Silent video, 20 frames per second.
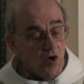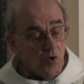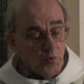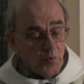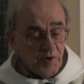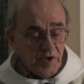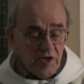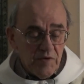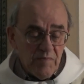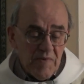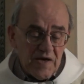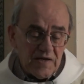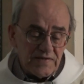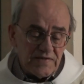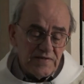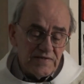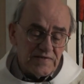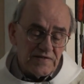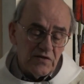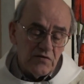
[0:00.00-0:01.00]
Oui,
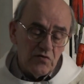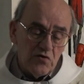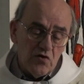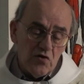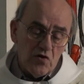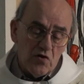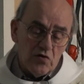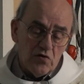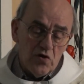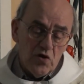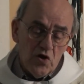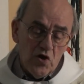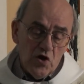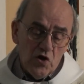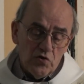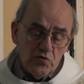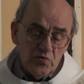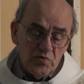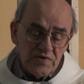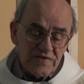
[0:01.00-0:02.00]
merci Seigneur.
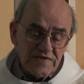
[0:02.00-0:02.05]
Nous